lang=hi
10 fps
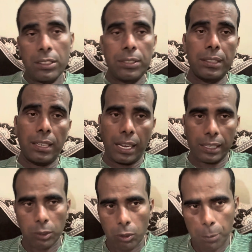फिर
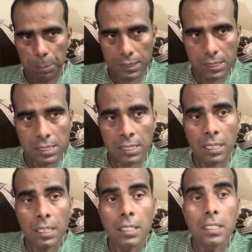आएंगे वापस
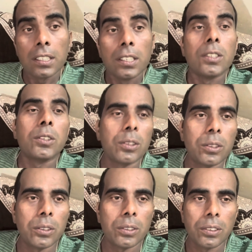
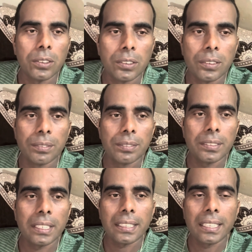तो
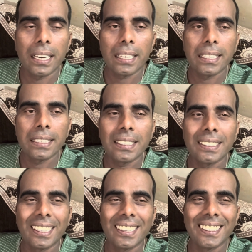देखते हैं कितनी
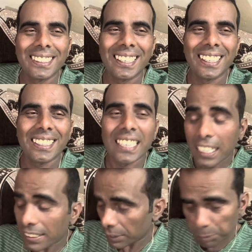जल्दी निकलते हैं
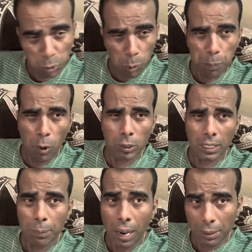यहाँ से धूप बहुत है
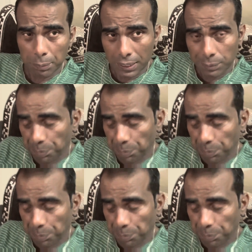बाहर में